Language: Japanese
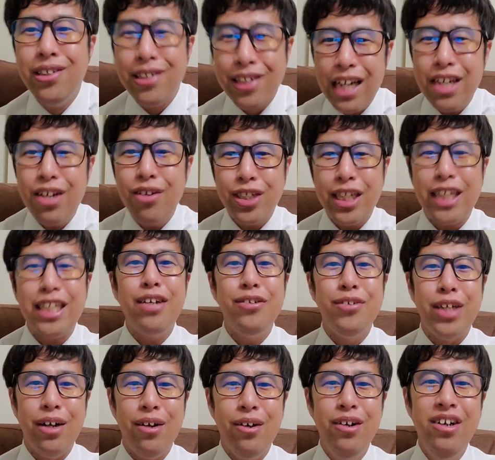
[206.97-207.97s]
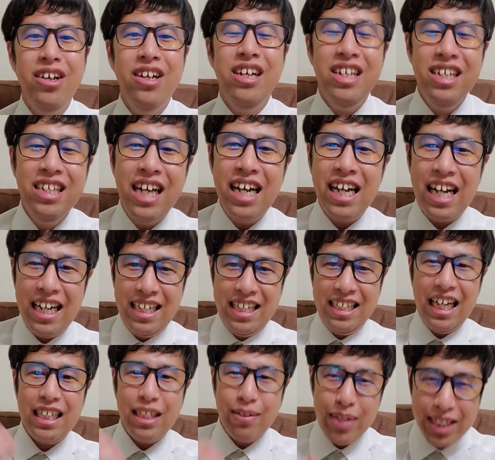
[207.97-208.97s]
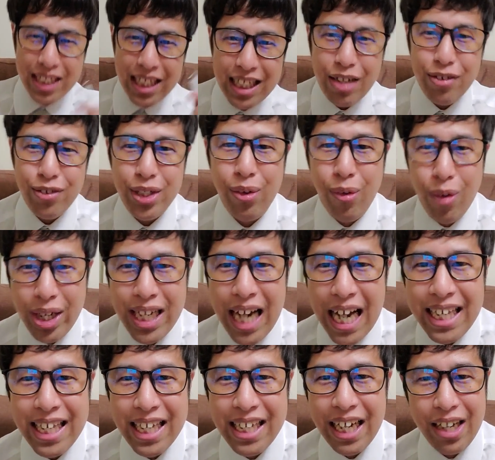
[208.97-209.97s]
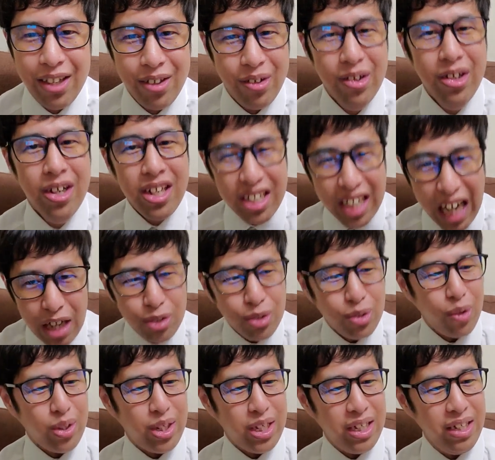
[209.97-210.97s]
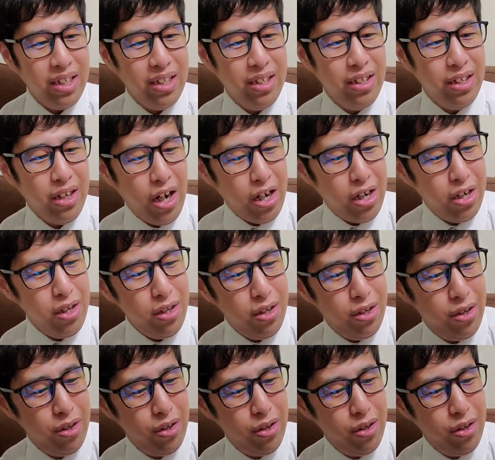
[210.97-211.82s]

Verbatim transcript: 結局刺さるんだよ。家に帰って刺してみりゃ刺さるんで、これで合ってんだけど、買うとき、あれ？